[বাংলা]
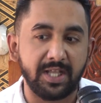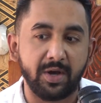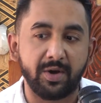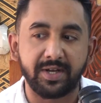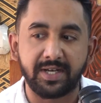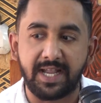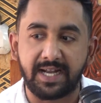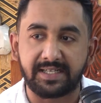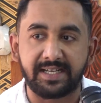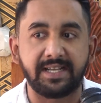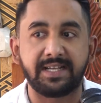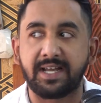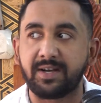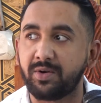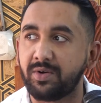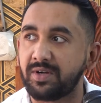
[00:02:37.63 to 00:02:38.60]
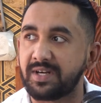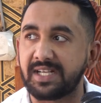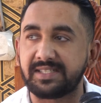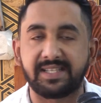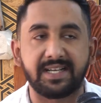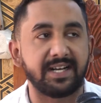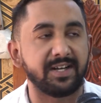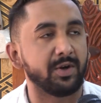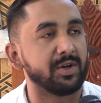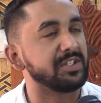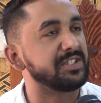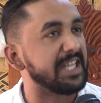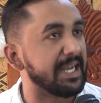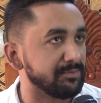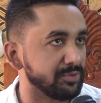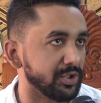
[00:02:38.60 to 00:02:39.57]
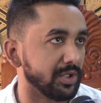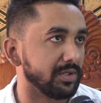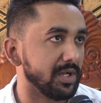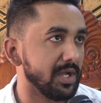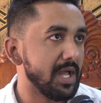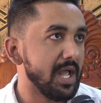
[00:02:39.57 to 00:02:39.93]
দেওয়া হয় না একটাই কারণ রাস্তাঘাট অনেক জ্যামজট